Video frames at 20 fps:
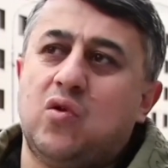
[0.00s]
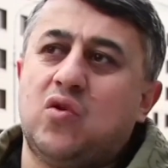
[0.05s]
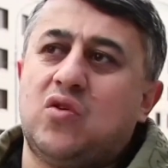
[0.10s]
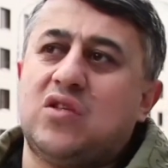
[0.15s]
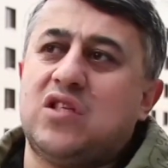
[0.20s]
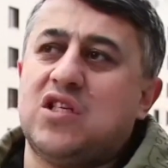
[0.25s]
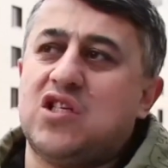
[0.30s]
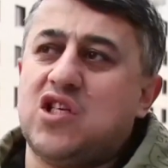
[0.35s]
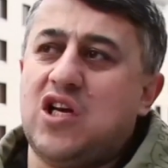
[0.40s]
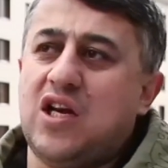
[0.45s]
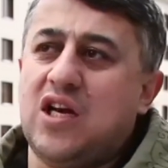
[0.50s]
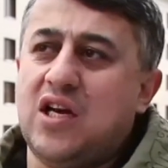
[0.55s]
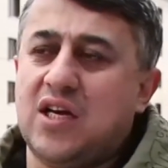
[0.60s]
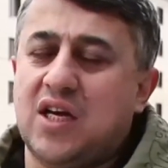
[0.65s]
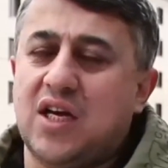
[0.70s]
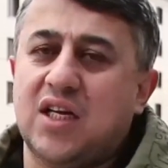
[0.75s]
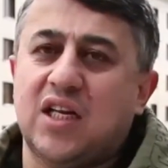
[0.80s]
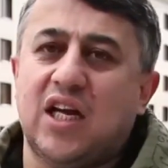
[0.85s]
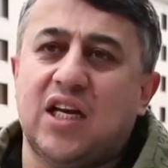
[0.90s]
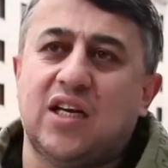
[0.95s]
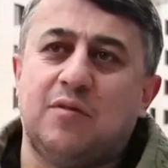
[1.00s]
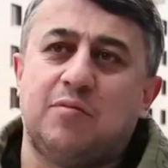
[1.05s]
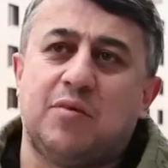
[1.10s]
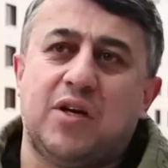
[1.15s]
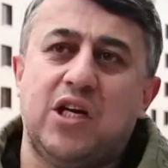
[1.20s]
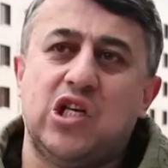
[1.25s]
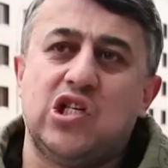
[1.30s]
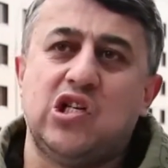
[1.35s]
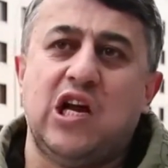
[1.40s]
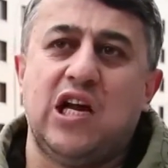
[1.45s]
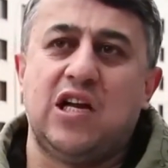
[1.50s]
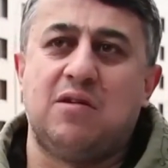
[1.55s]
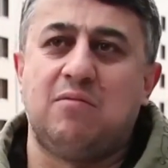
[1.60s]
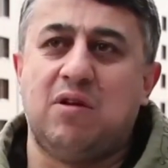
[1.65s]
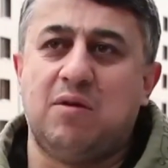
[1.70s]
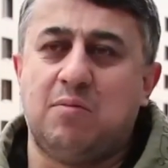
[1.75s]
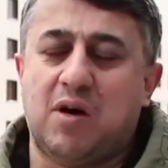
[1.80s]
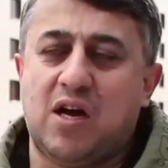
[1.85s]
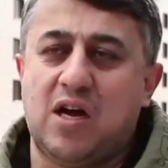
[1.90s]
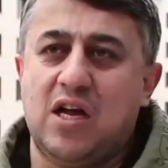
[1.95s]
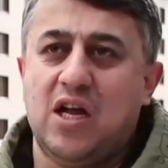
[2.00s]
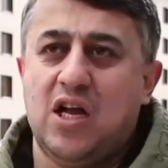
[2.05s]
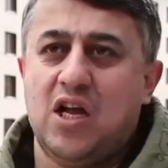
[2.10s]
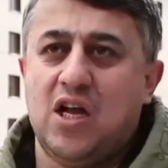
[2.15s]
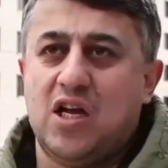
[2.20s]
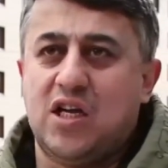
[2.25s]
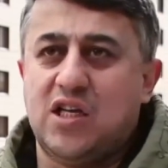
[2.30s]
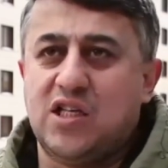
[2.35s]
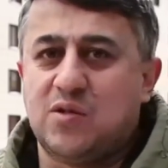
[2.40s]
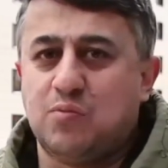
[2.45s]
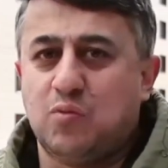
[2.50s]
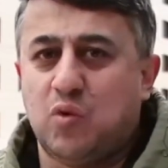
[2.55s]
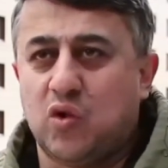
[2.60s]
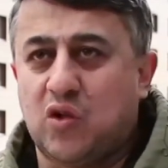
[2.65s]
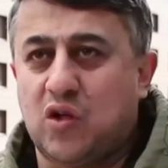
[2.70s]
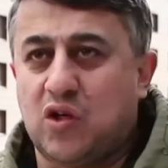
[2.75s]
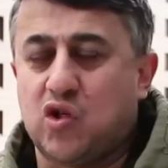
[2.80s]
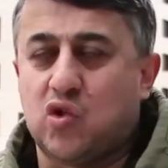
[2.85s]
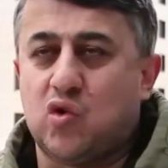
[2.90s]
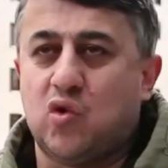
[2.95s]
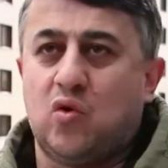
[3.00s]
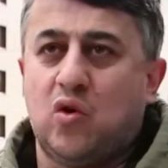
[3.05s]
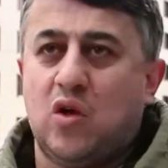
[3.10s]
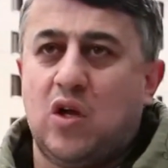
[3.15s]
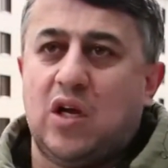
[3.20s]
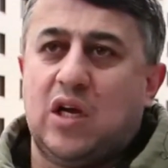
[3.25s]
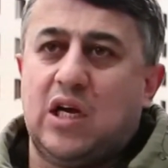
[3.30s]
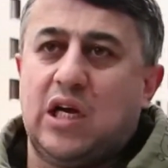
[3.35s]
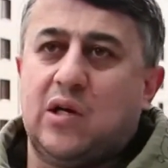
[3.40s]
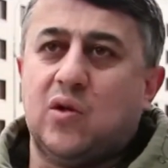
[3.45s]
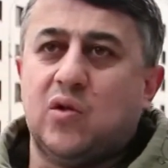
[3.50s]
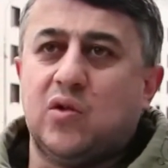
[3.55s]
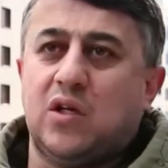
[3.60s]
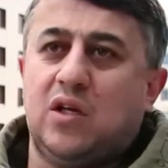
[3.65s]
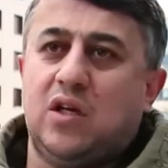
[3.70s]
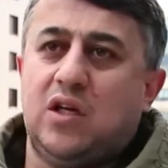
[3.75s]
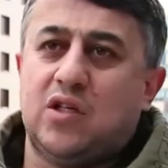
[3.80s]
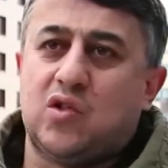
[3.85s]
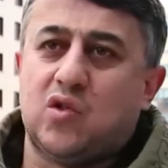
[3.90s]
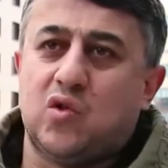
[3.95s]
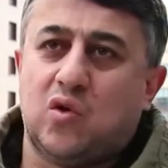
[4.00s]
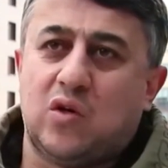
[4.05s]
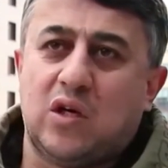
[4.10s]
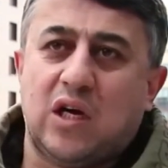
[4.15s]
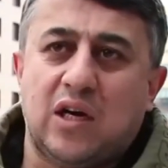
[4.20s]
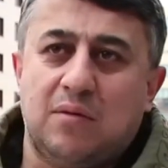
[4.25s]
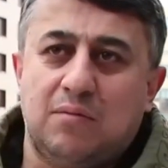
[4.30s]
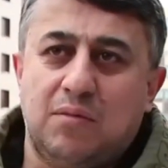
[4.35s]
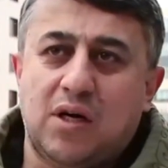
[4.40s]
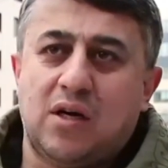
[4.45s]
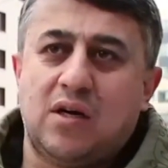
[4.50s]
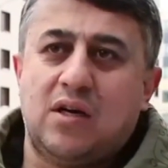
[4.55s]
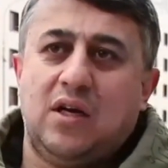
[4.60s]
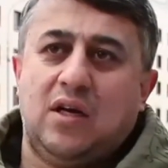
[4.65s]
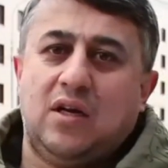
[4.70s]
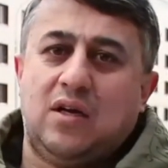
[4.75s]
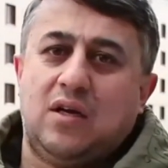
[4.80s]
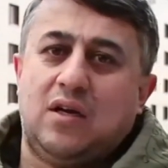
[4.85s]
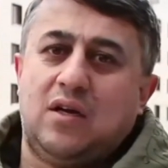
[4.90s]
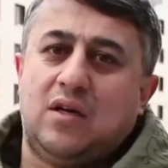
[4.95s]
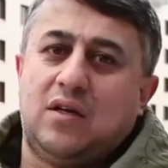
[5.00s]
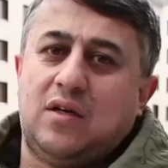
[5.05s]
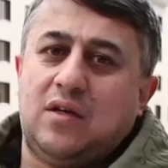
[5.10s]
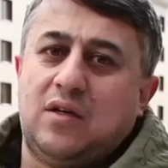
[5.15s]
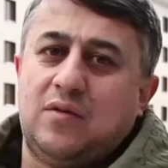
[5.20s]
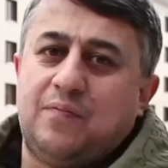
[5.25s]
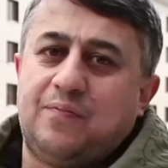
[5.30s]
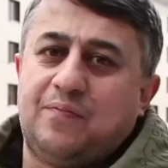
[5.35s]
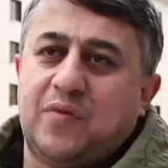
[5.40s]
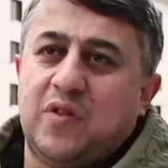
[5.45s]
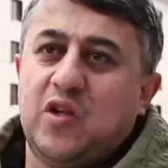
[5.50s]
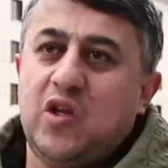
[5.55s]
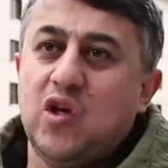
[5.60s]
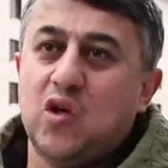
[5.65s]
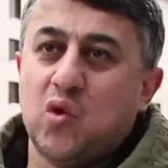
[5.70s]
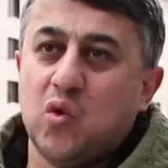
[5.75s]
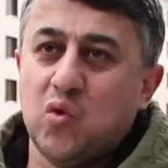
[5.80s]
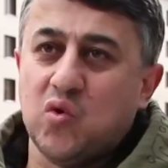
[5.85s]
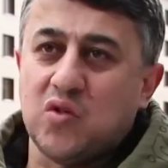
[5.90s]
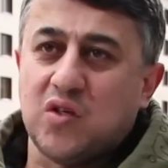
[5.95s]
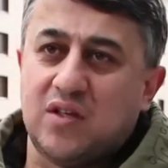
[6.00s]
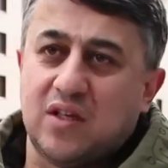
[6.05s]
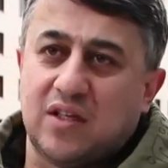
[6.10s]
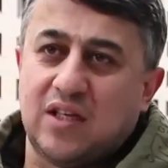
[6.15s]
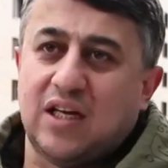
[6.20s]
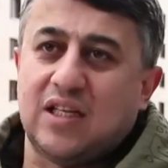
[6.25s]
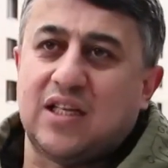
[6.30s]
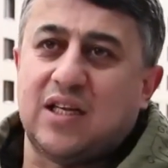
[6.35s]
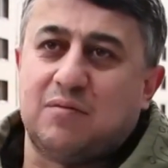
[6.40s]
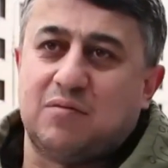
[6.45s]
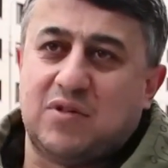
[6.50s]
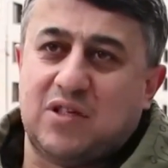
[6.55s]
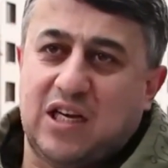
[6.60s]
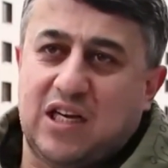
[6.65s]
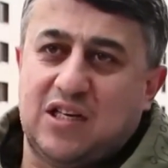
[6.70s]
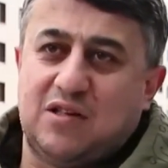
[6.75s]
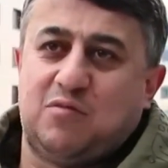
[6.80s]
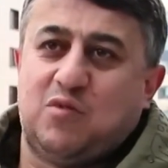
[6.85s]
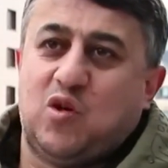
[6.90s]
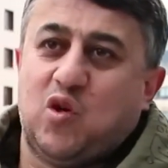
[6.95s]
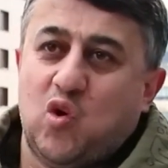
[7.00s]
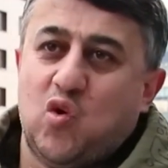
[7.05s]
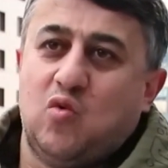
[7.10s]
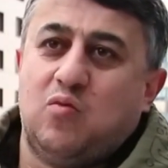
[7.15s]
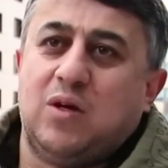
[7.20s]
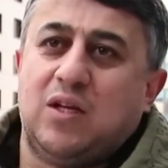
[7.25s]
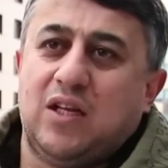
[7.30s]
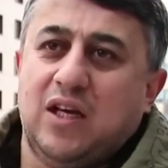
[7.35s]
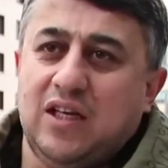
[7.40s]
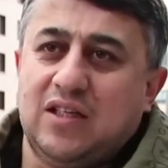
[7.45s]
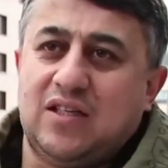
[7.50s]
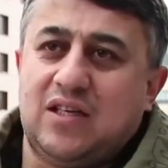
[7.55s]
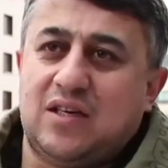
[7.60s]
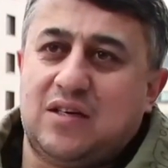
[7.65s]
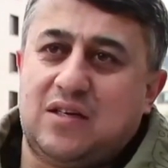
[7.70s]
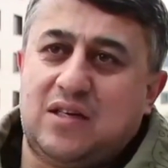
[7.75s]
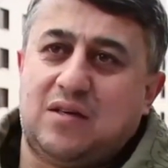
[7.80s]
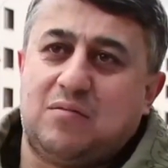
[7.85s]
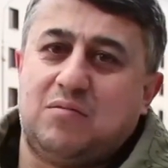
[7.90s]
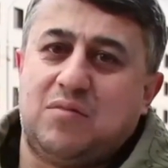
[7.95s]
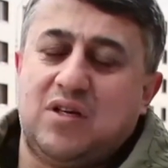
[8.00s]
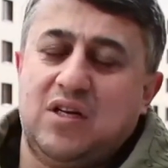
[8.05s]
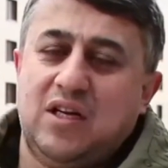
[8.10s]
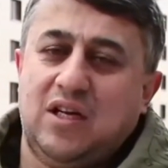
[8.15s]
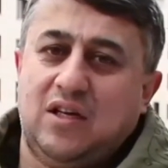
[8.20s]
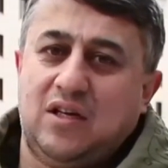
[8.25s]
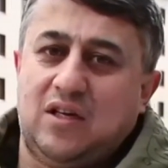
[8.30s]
Но, к сожалению, когда они проезжают мимо и смотрят, что какое-то лицо как бы э, не русский, да, там, скажем, грубо, да, там, как бы.